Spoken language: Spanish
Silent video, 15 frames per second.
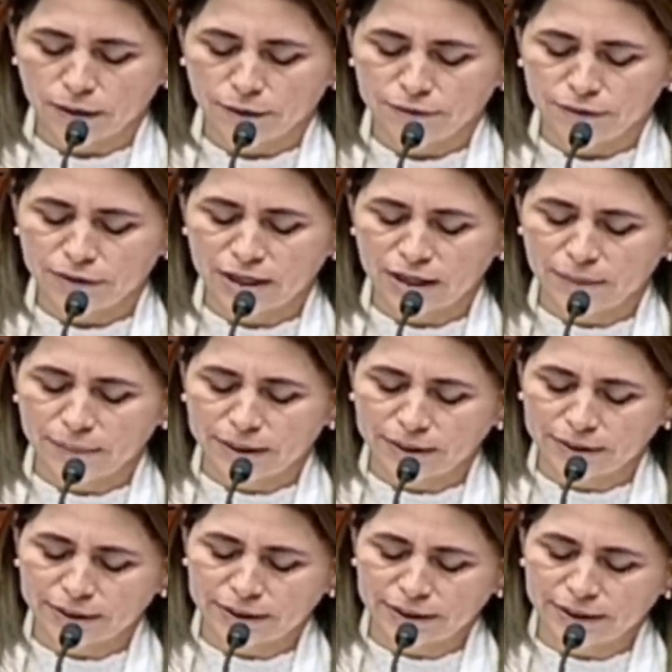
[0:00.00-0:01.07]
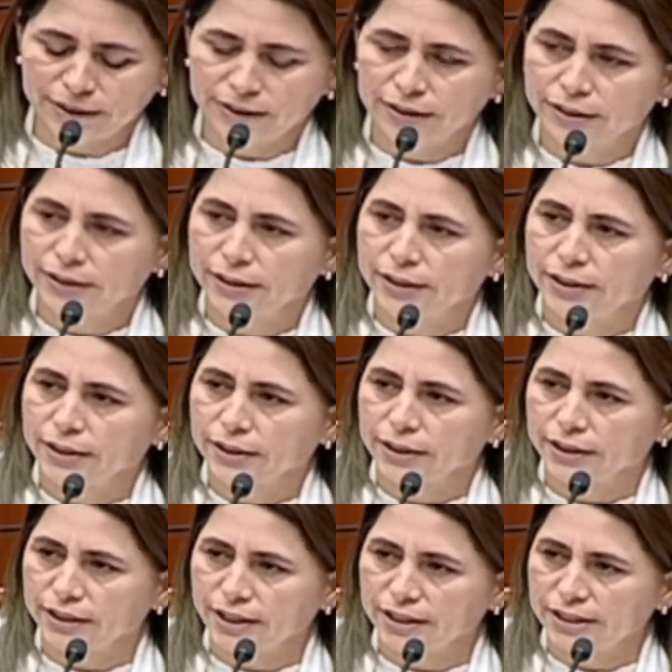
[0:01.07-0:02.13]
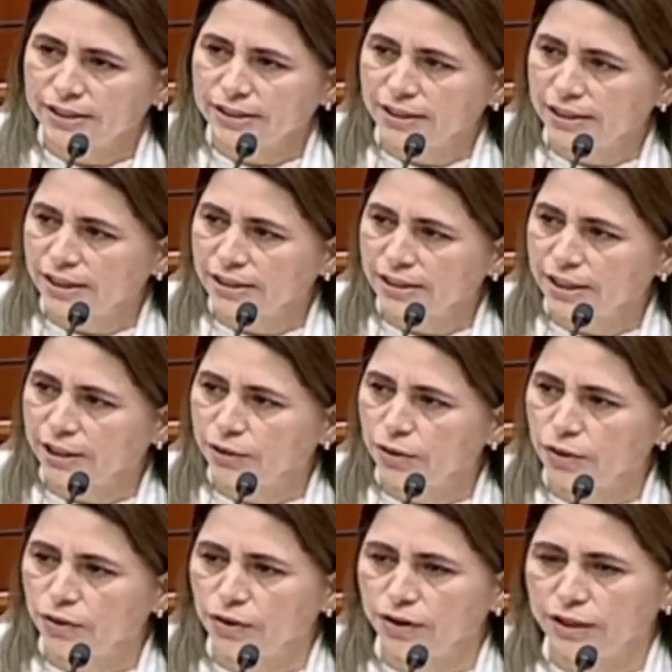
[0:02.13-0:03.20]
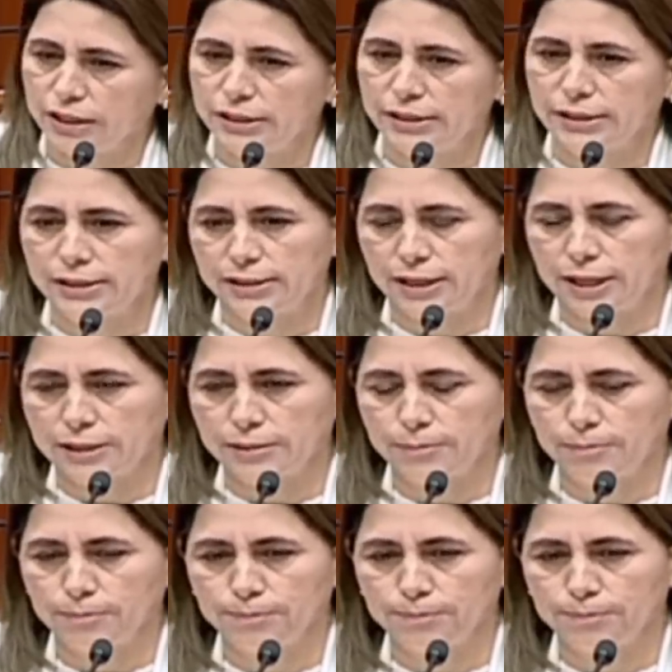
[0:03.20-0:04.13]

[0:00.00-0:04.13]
Finalmente, quería decirles, queridos congresistas,